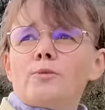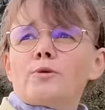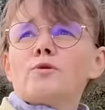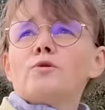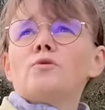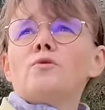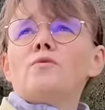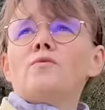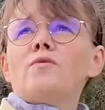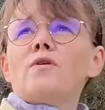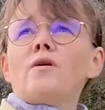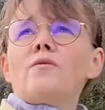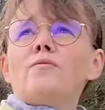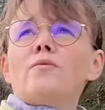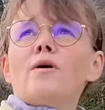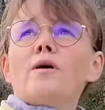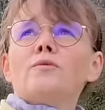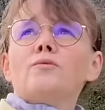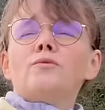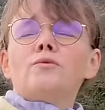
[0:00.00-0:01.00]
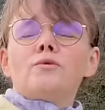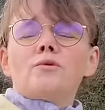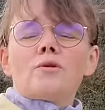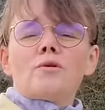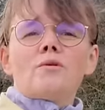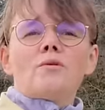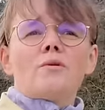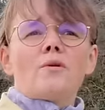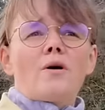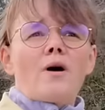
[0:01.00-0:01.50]
pense qu'on va avoir du
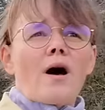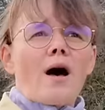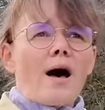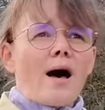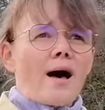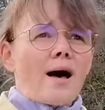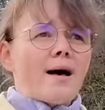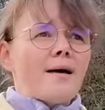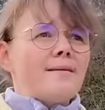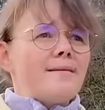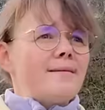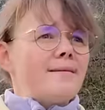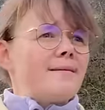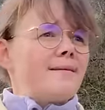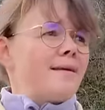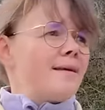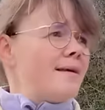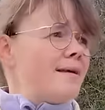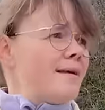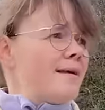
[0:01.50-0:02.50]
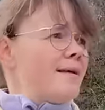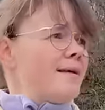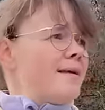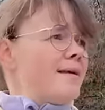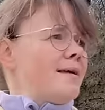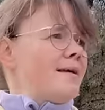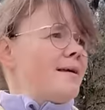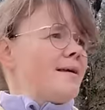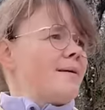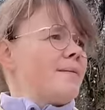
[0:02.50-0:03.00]
temps
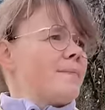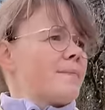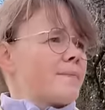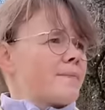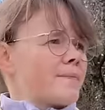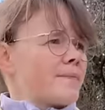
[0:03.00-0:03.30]
assez